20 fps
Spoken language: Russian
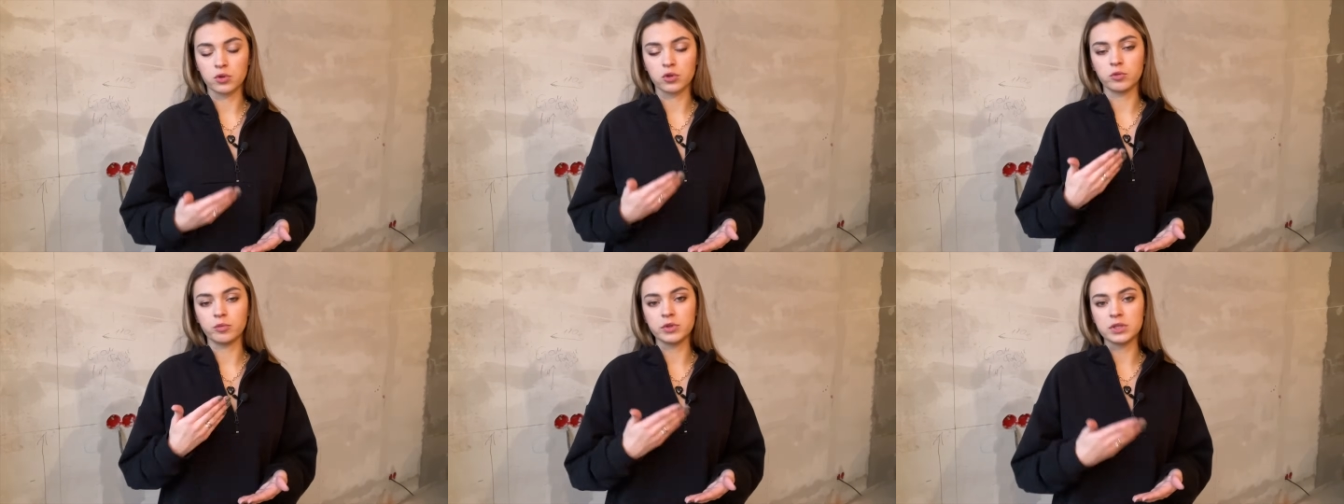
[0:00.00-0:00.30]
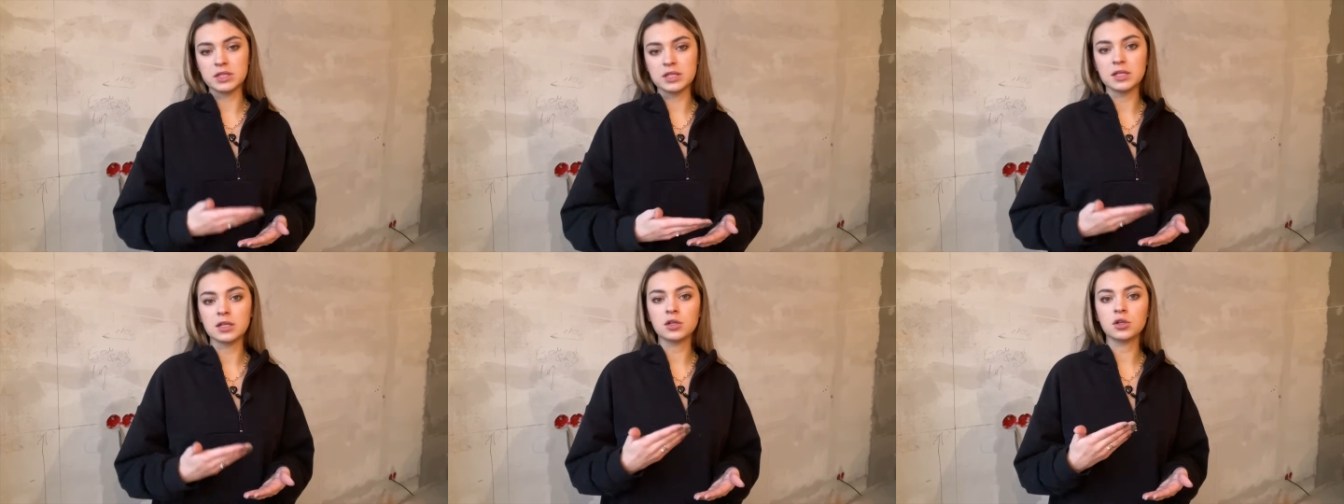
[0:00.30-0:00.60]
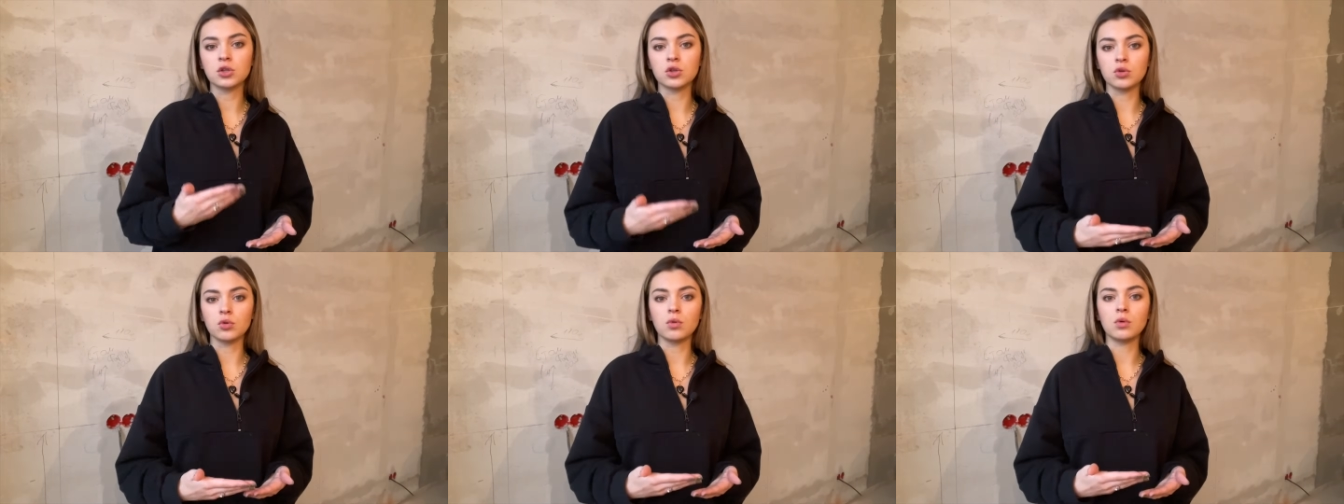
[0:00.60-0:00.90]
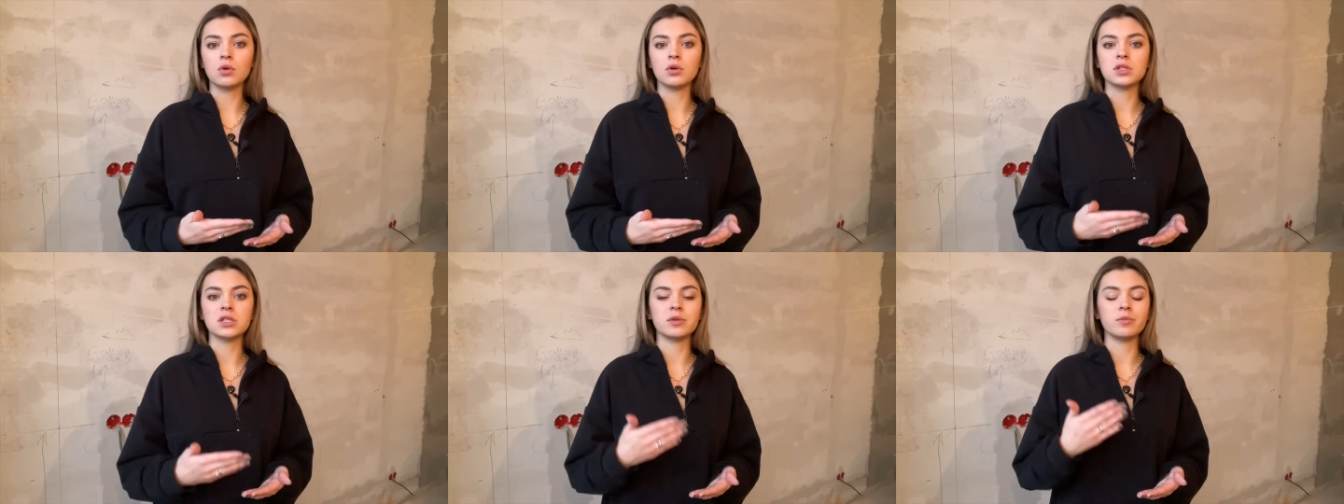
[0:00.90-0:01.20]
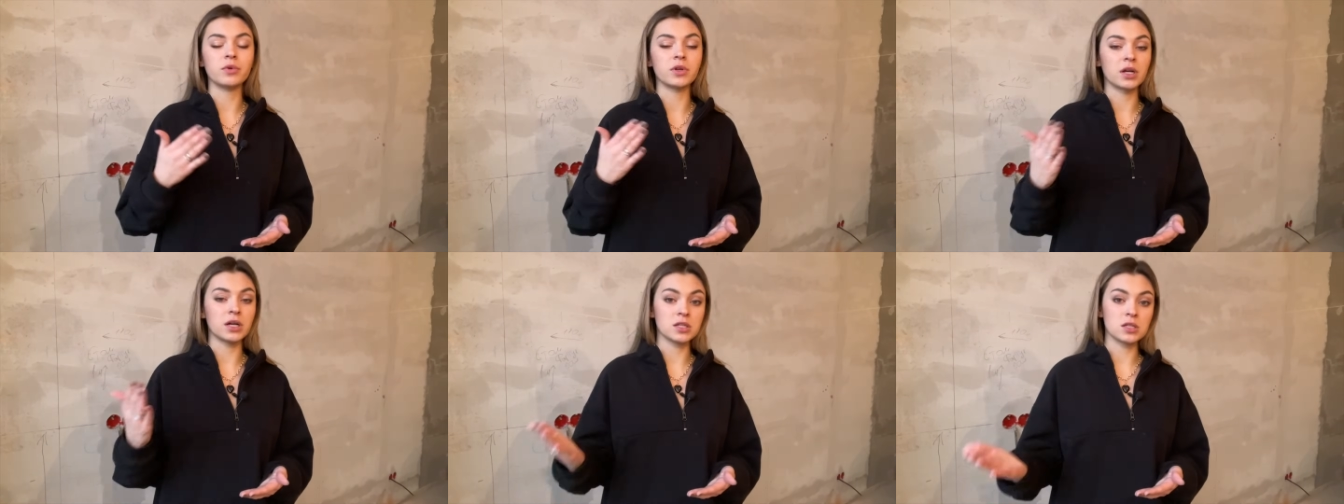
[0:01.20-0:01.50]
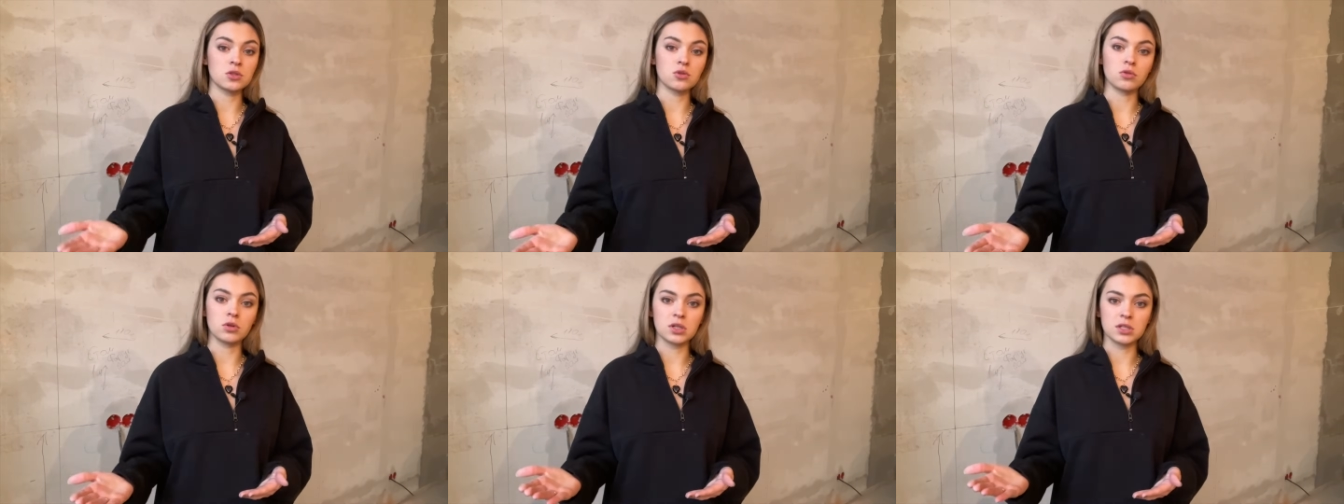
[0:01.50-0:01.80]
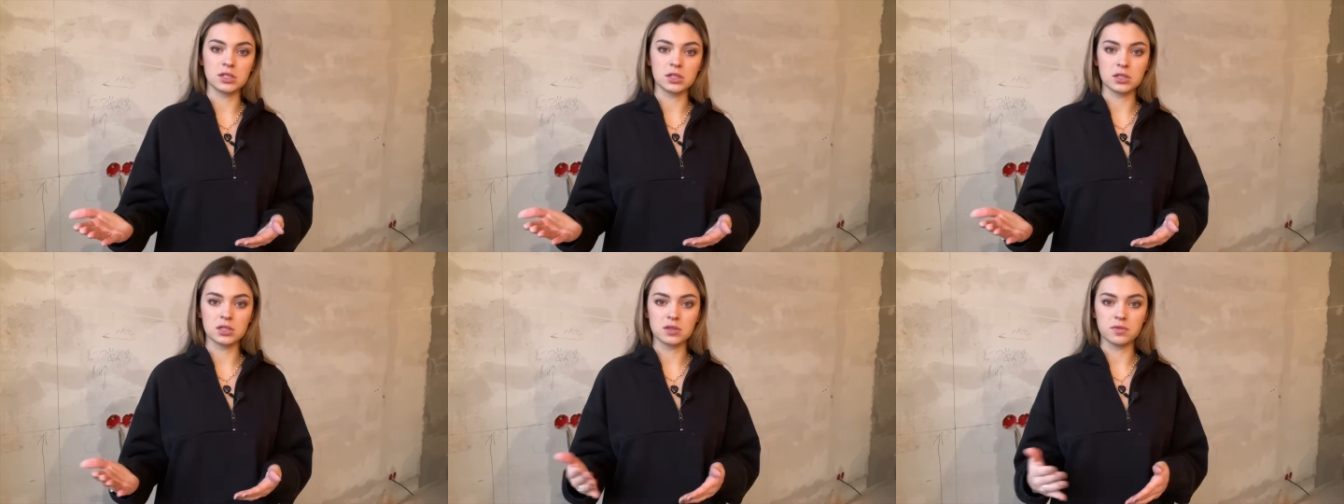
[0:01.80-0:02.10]
Чтобы те, кто собирается
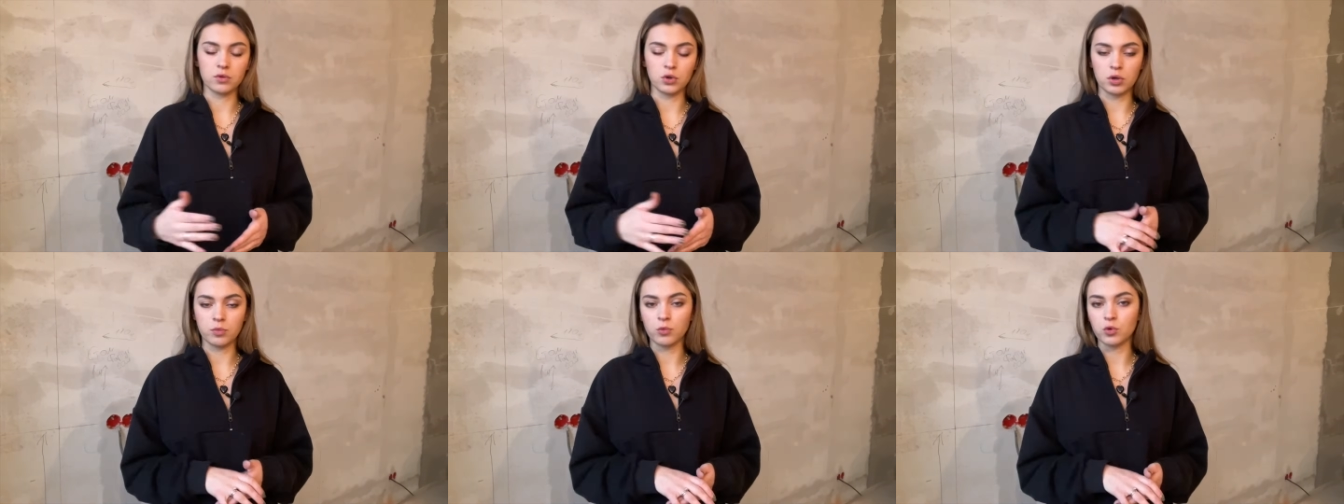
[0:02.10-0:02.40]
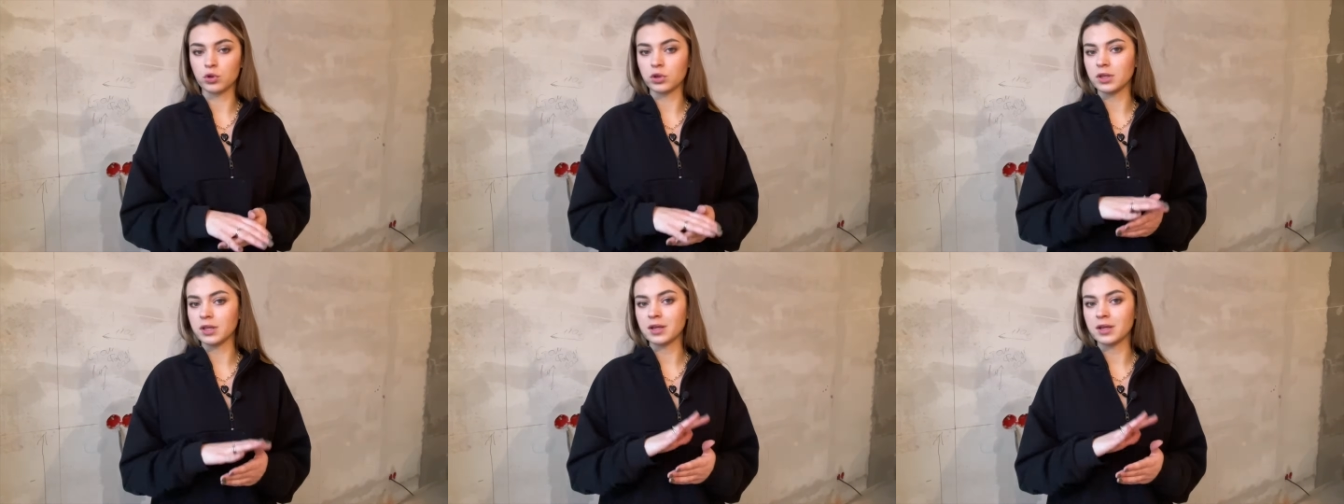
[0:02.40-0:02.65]
только делать свой ремонт,